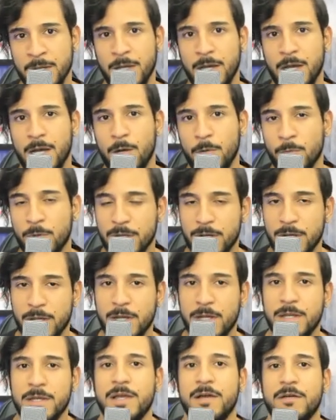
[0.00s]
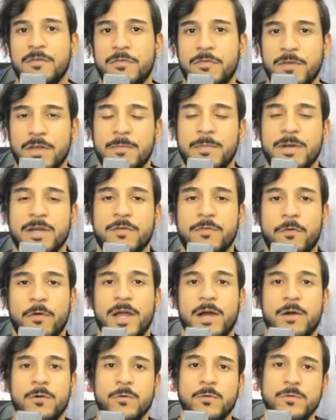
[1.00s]
A Ucrânia afirma que foi
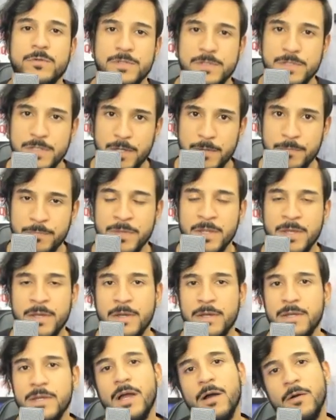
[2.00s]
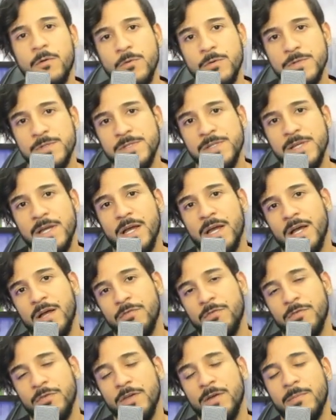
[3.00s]
a Rússia. E a Rússia
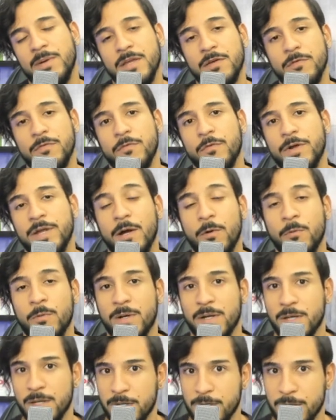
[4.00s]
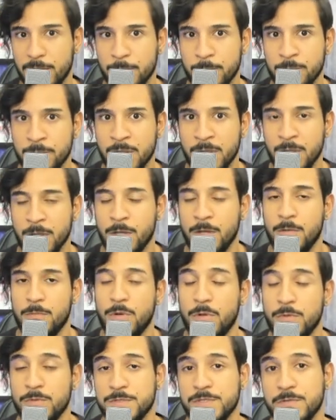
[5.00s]
afirma que foi a Ucrânia.
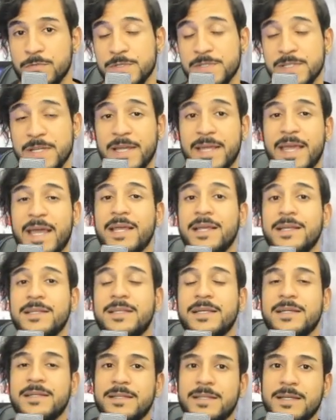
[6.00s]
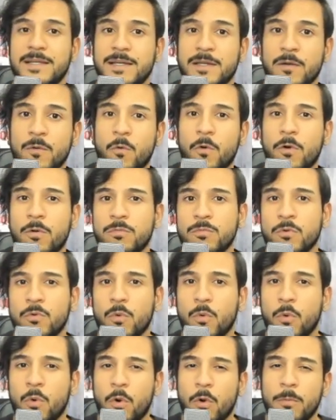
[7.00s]
Bom, se você quer entender como
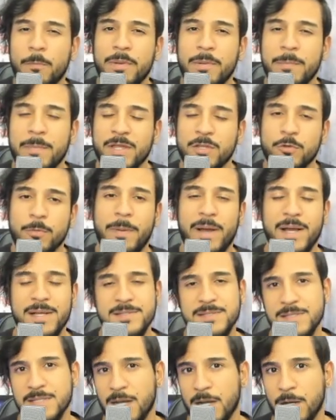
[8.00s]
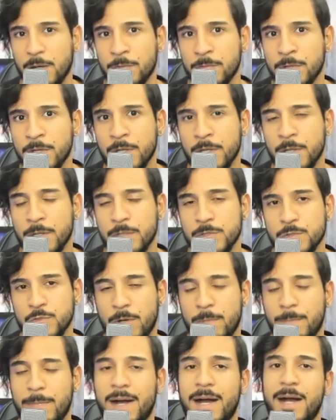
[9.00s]
o rompimento parcial de
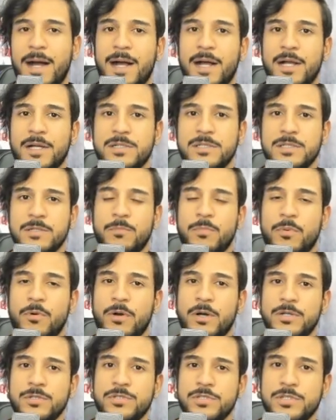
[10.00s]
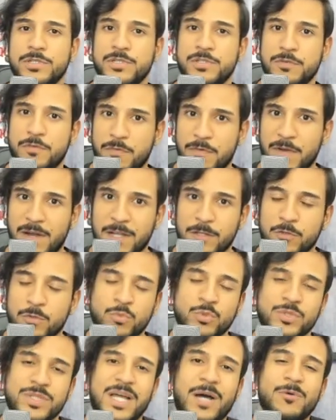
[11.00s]
uma barragem pode de fato
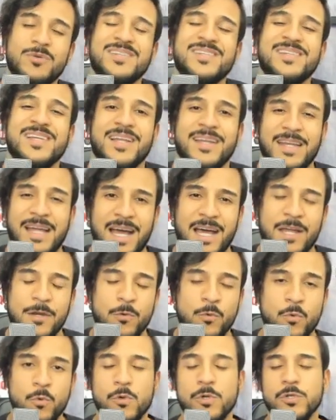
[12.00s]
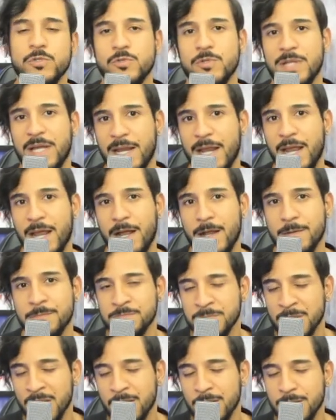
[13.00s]
mudar o cenário, o curso da guerra,
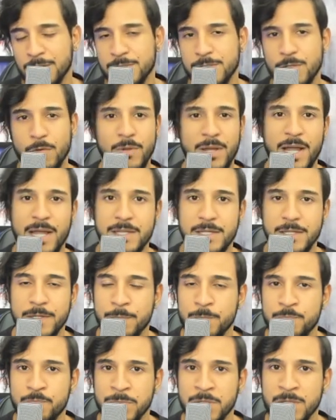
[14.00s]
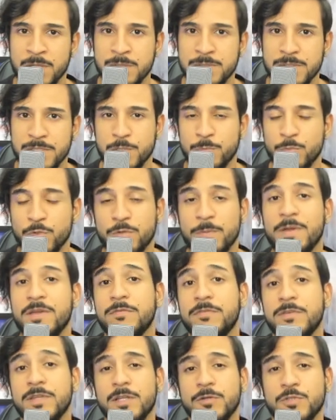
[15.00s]
seu lugar aqui. Seja muito
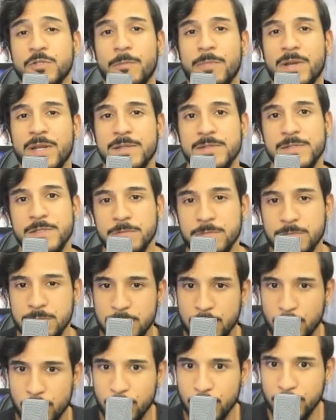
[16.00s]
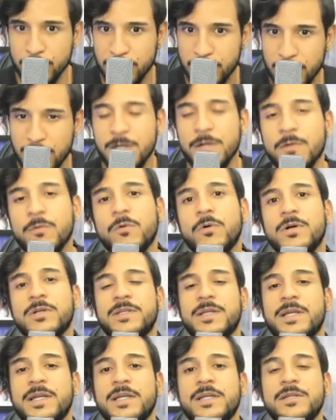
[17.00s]
bem-vindo ao Geo Brasil, Rodrigo
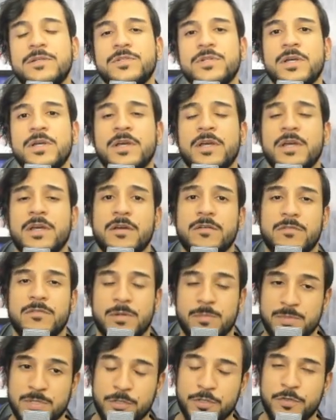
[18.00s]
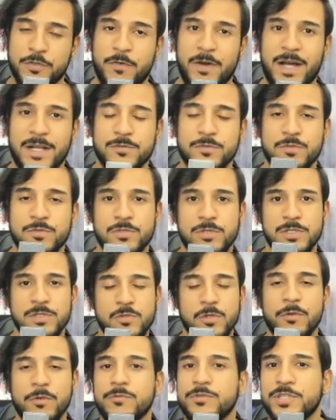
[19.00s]
Rodrigues. Vamos aos fatos. E
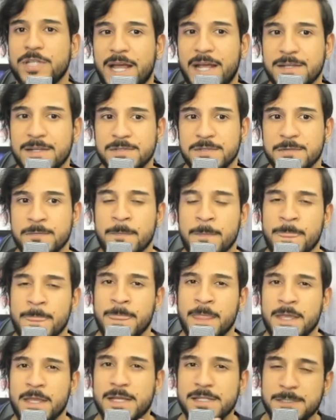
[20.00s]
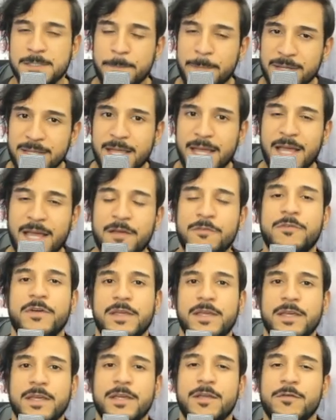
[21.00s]
só não esquece que esse PDF
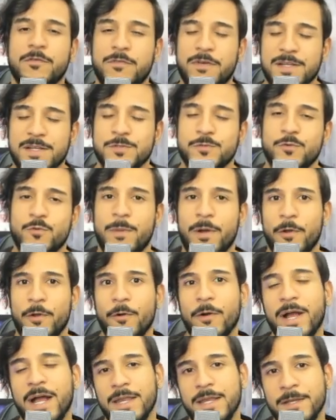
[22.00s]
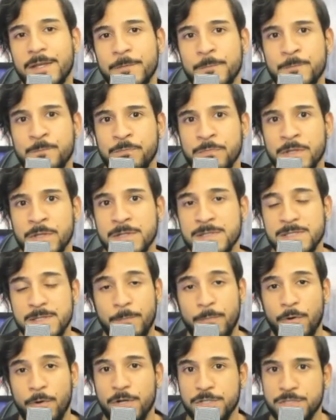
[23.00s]
aqui que eu faço com o maior carinho, você
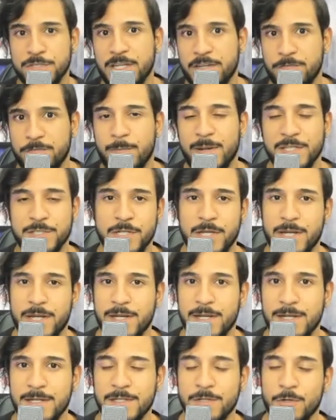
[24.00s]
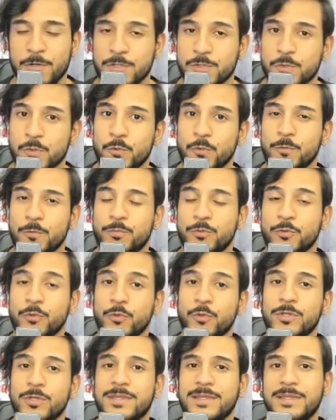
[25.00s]
pode e deve baixar ele em nosso grupo
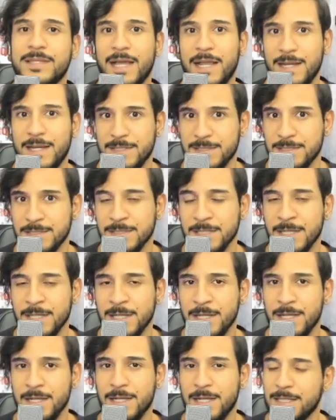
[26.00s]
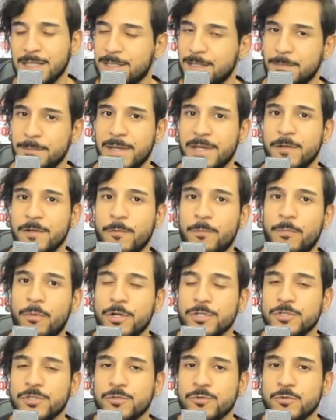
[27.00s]
no Telegram. Lá também eu
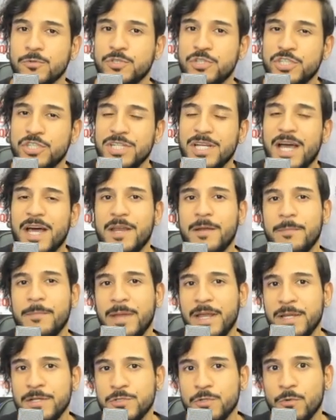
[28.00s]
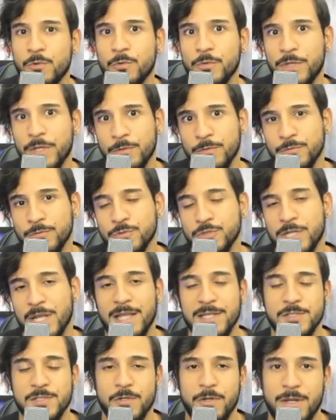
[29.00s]
posto diariamente conteúdos
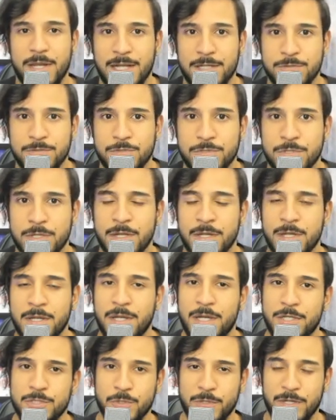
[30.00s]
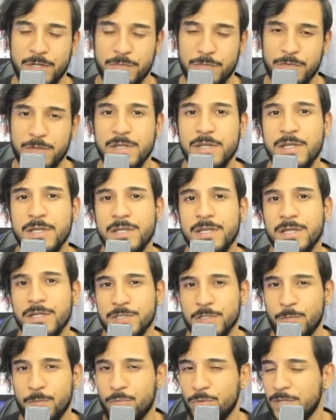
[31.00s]
relacionados à geografia, à
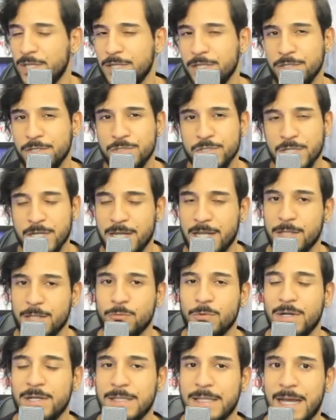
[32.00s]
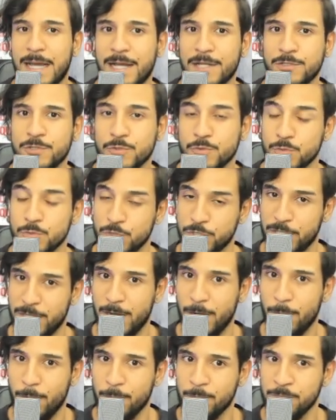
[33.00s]
geopolítica e à atualidade no
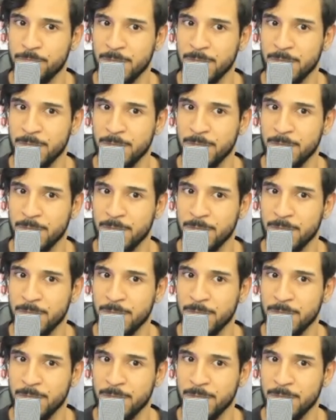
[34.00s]
geral.